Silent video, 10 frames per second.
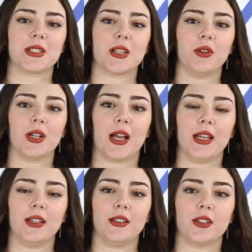مساء
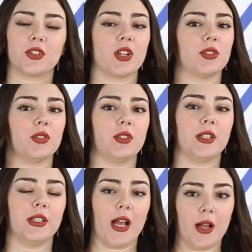الخير نشرة
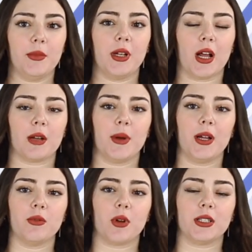لأهم
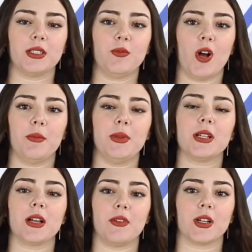الأخبار نقدمها
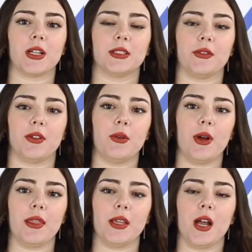من كافانكا تيفي
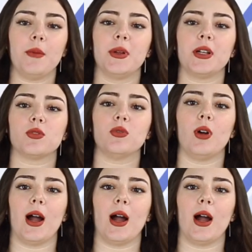وهذه أبرز